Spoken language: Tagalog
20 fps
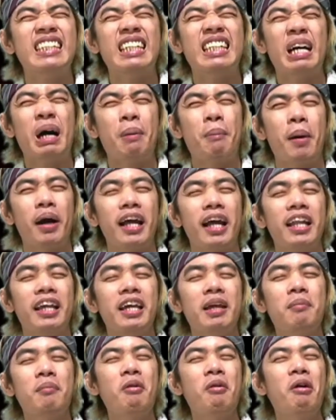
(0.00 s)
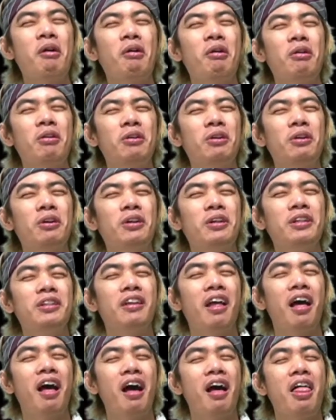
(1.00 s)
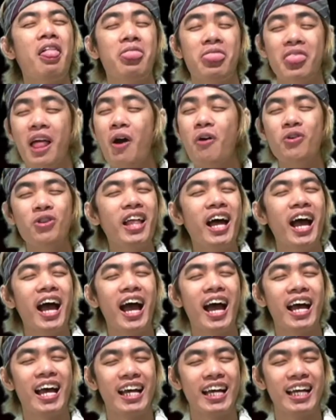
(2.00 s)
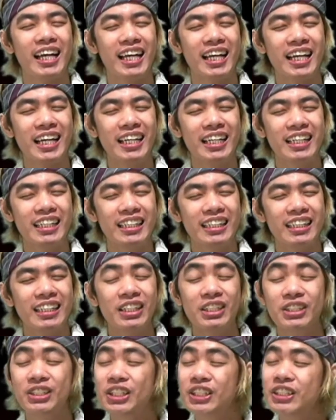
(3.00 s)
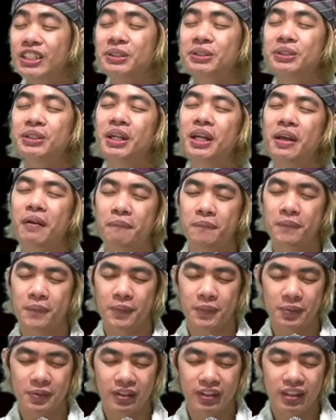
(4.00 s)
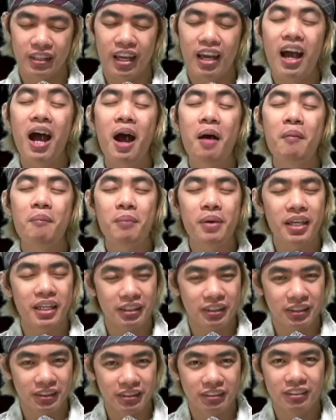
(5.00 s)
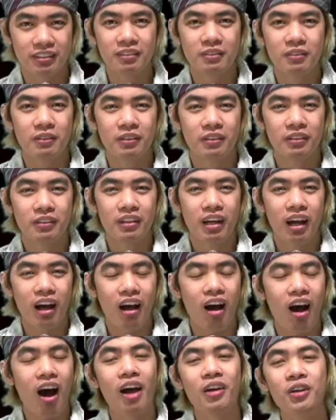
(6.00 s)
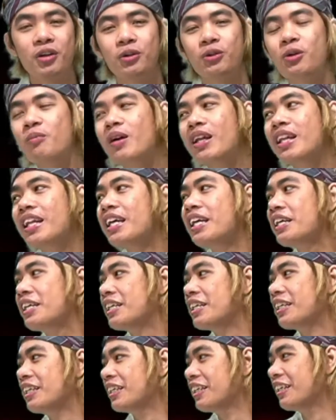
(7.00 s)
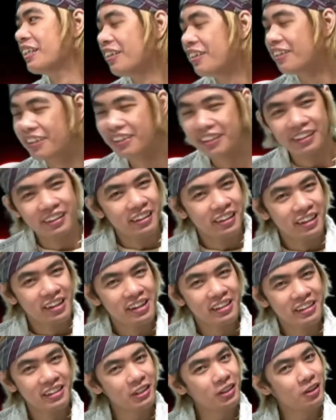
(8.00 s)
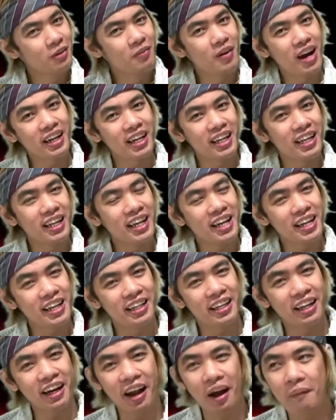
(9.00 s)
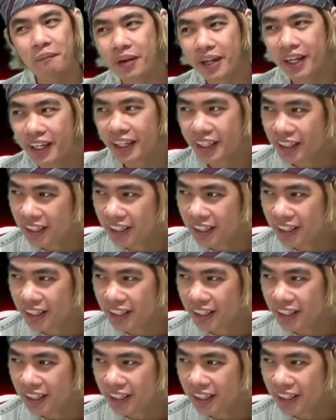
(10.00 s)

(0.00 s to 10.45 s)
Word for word: pagalingin mo ako, Lord, now na In Jesus' name, Amen. Ayaw gumaling. Hindi gumagaling. Grabe.